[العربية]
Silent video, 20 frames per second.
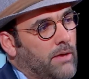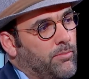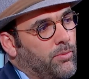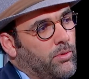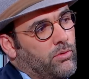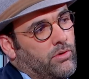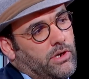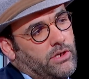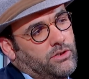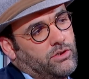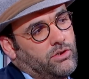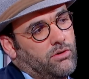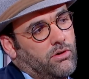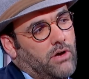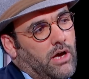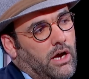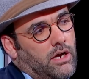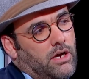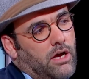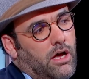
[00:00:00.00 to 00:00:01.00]
بروغريسيون
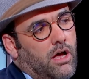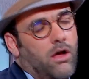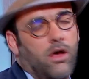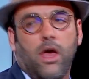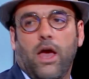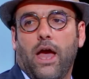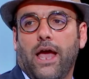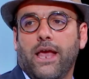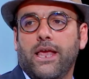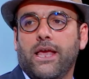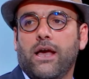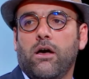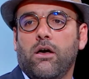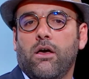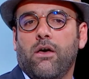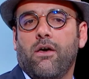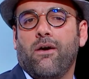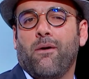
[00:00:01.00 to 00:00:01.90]
هكا هي